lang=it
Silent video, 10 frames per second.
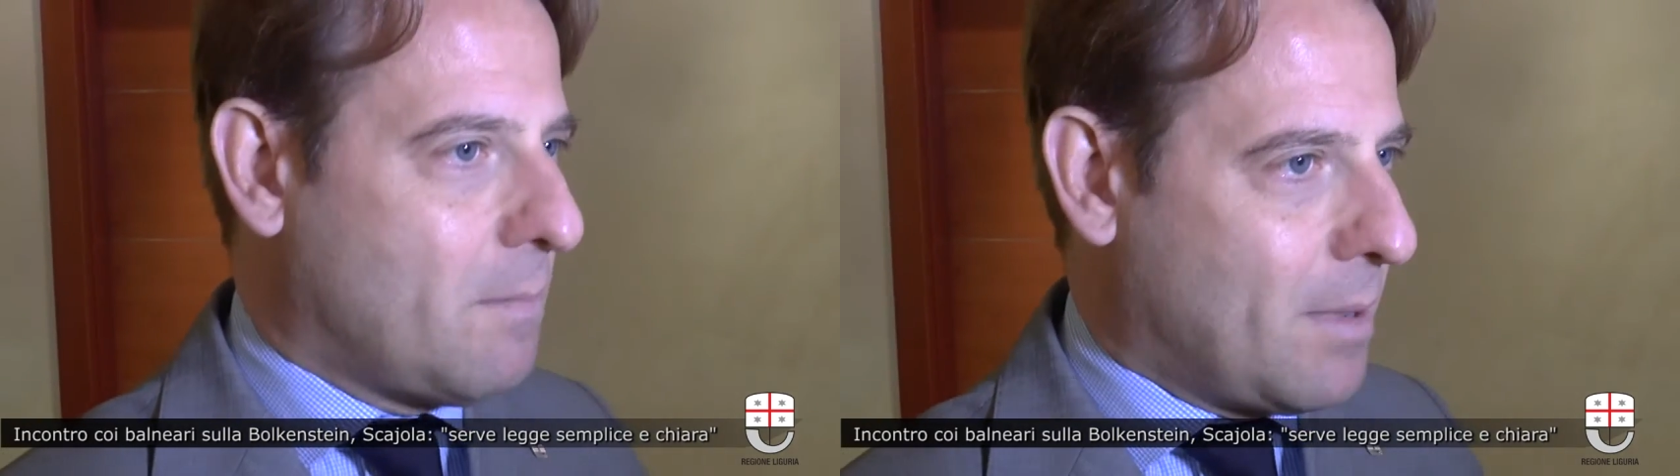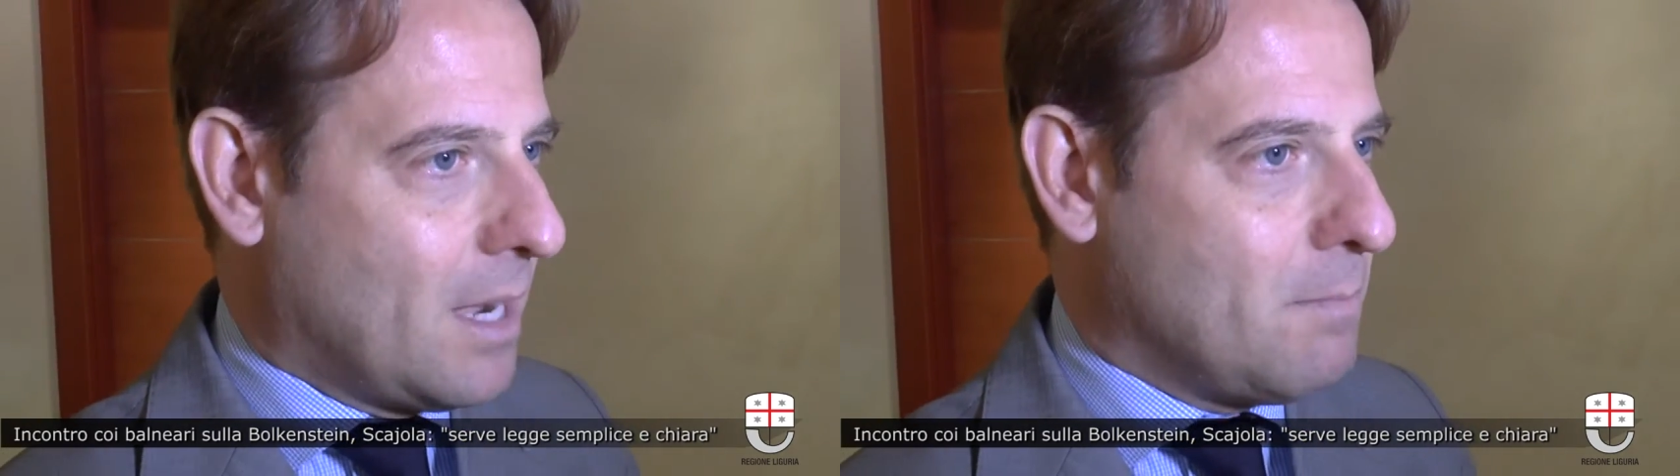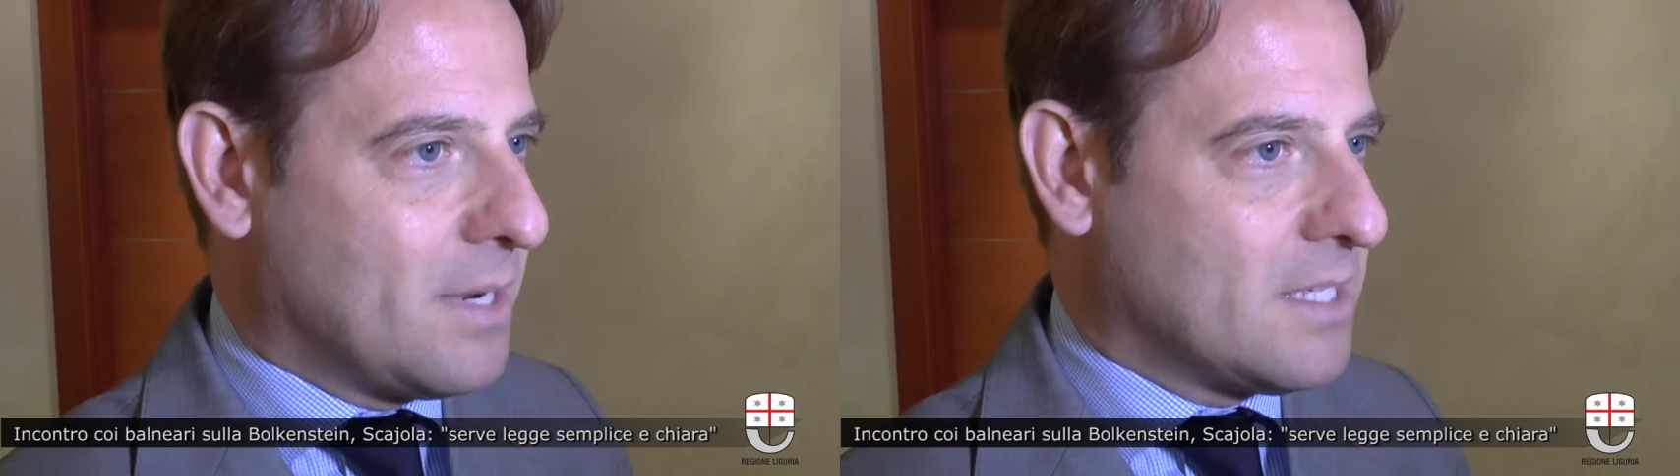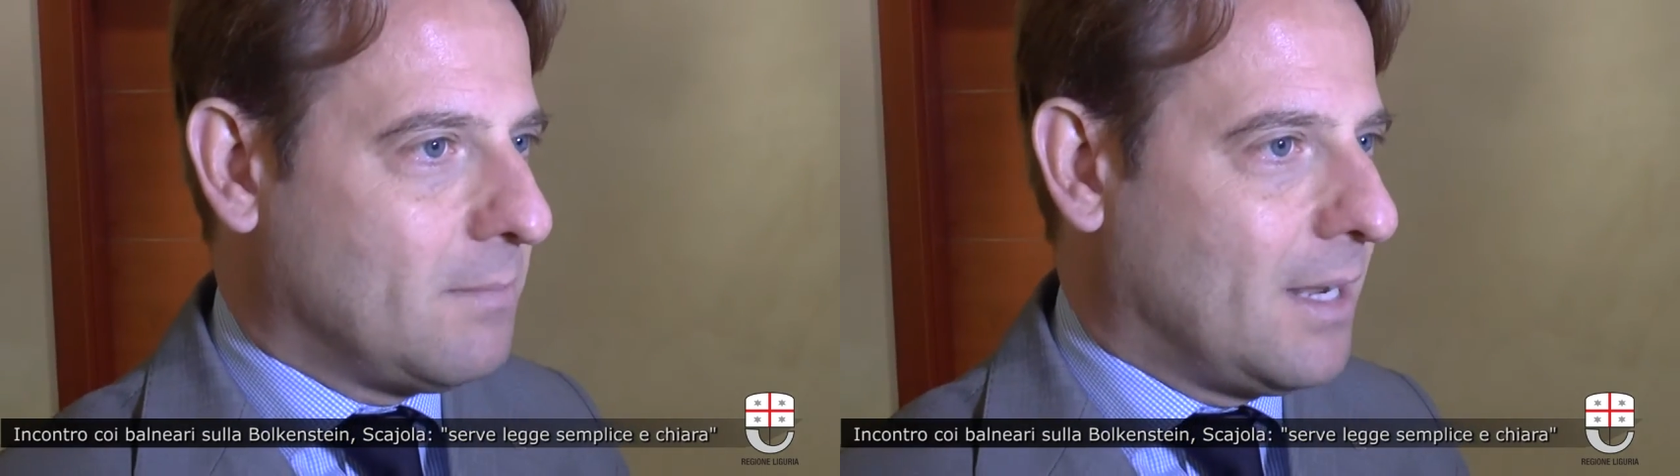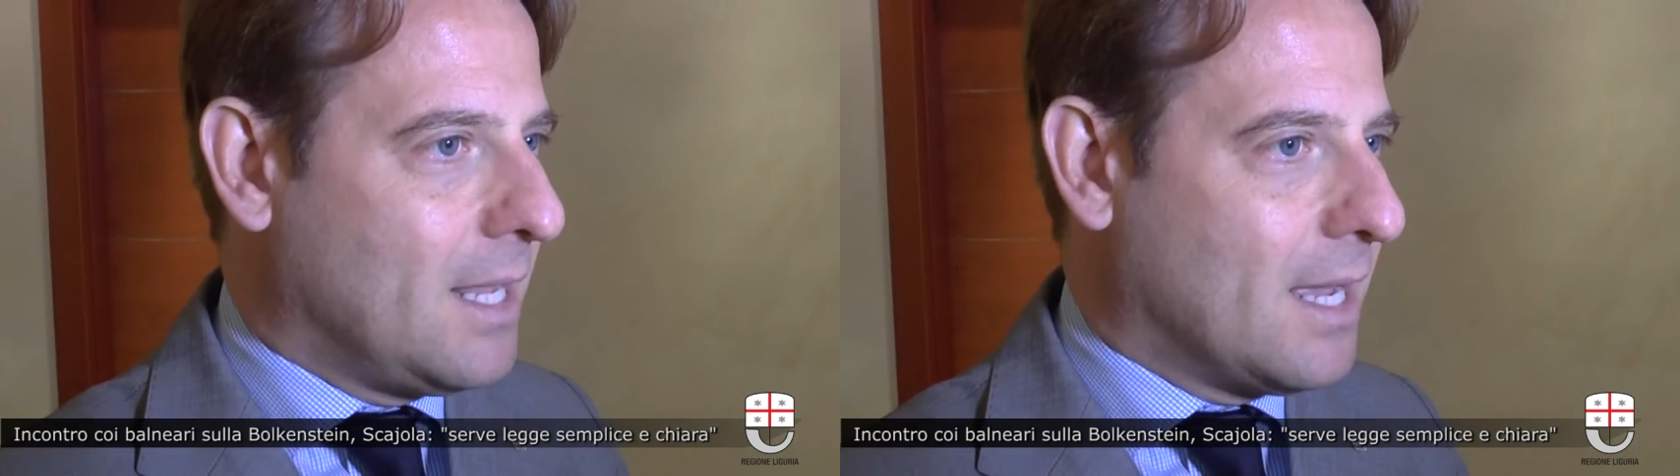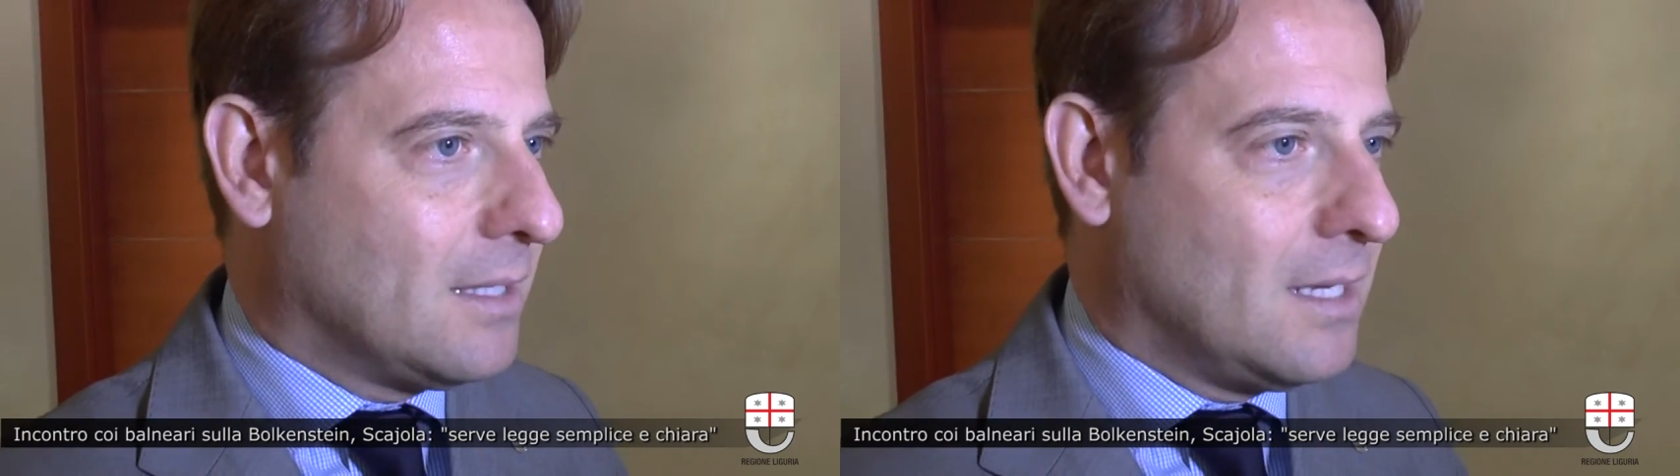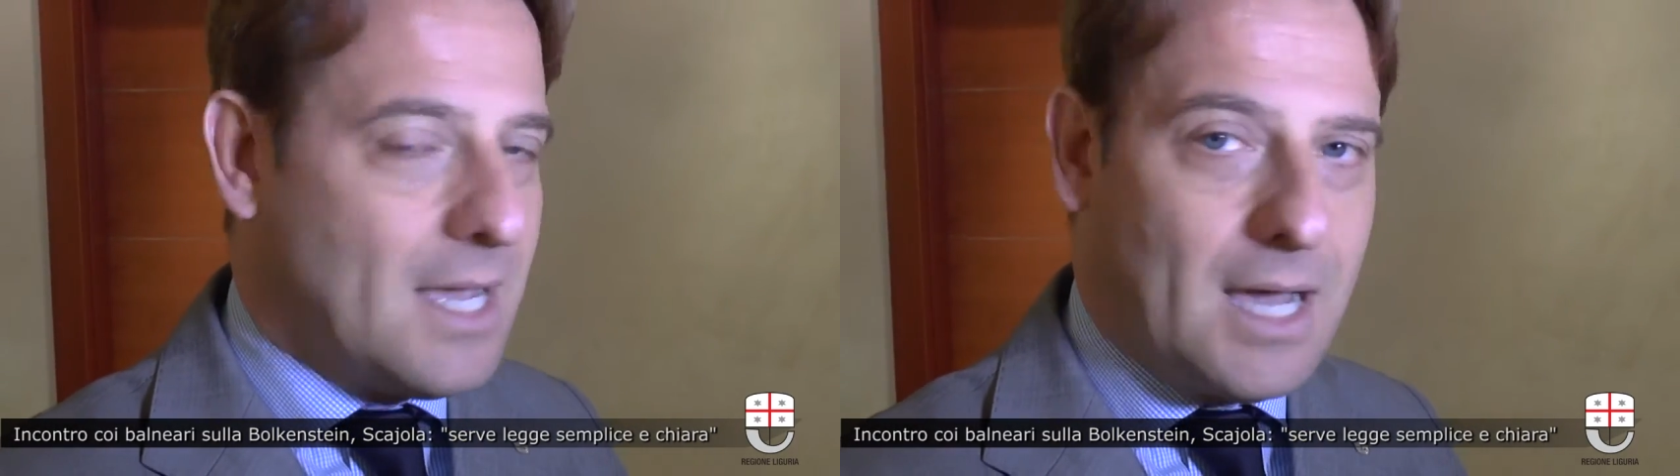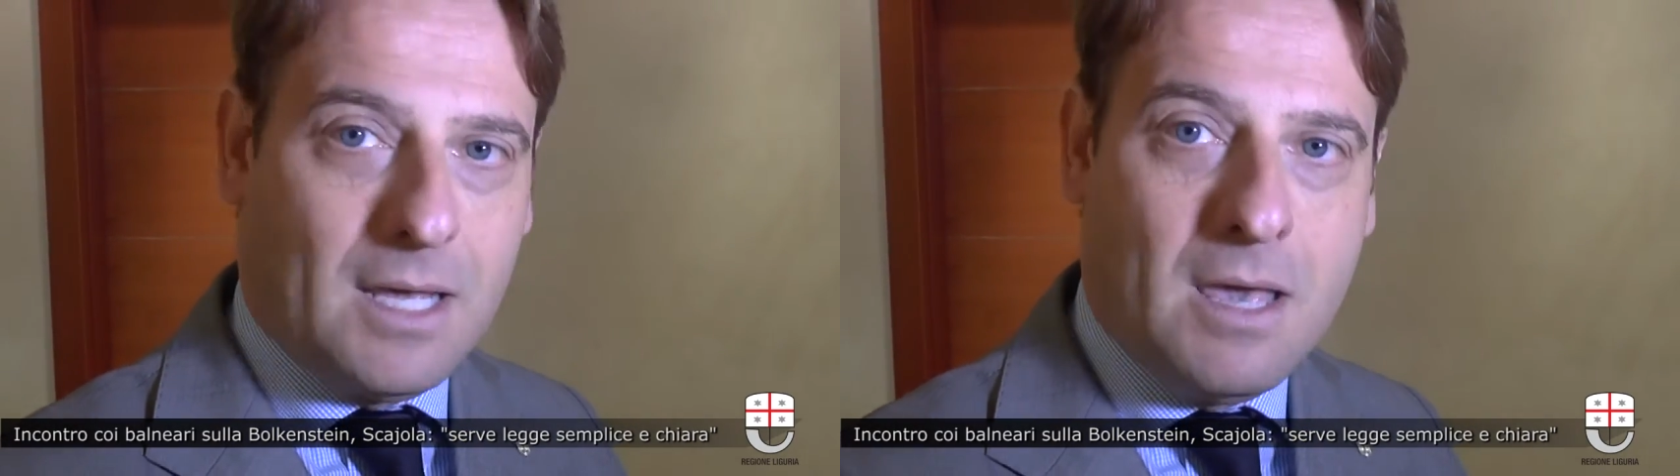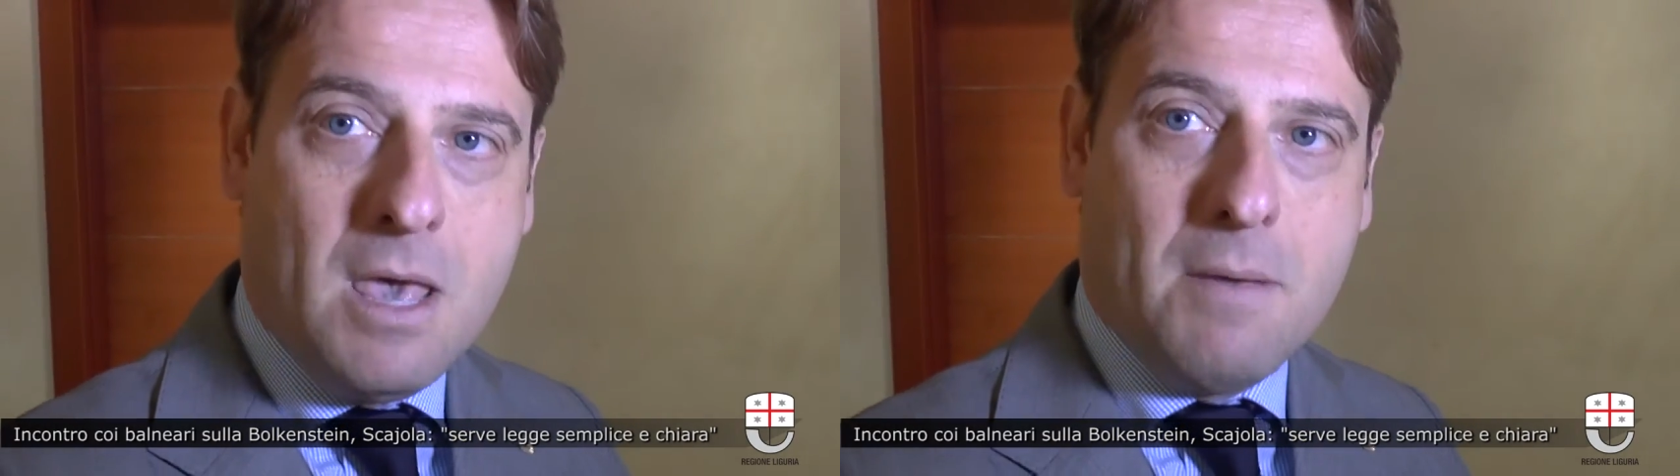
per le imprese balneari italiane,